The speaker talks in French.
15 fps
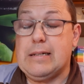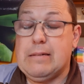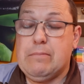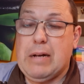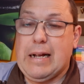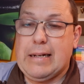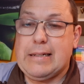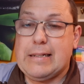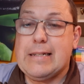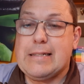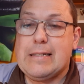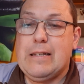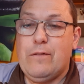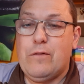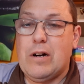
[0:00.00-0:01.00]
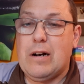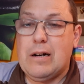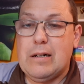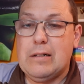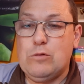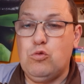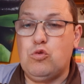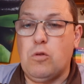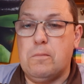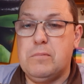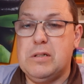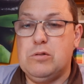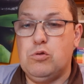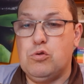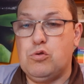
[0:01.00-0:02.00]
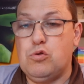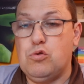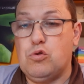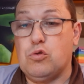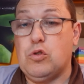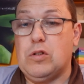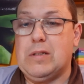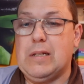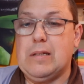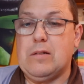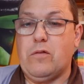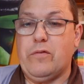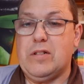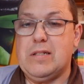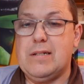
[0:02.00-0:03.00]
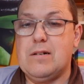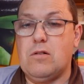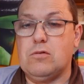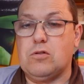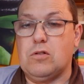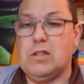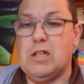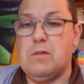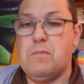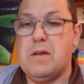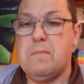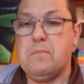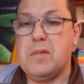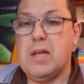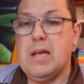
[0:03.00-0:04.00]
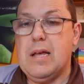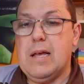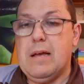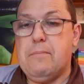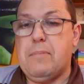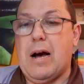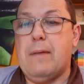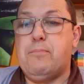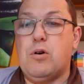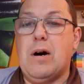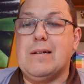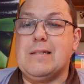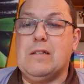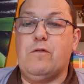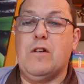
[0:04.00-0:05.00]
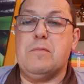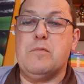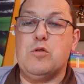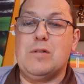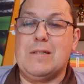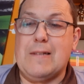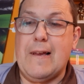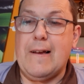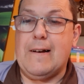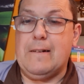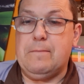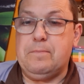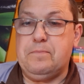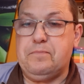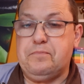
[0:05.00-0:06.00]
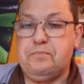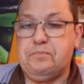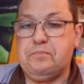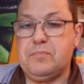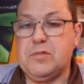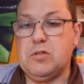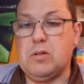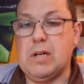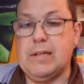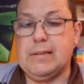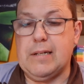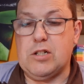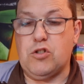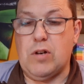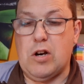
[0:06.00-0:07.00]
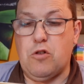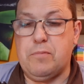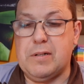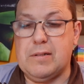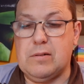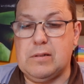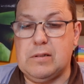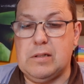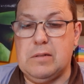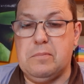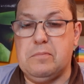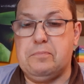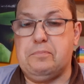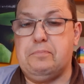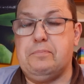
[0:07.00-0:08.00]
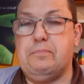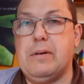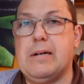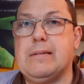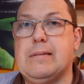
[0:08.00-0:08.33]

ben, qu'est-ce qui va nous tomber dessus, sur notre tête, on va dire, entre guillemets, par rapport à cette fameuse terre. Donc la terre, je la représentais par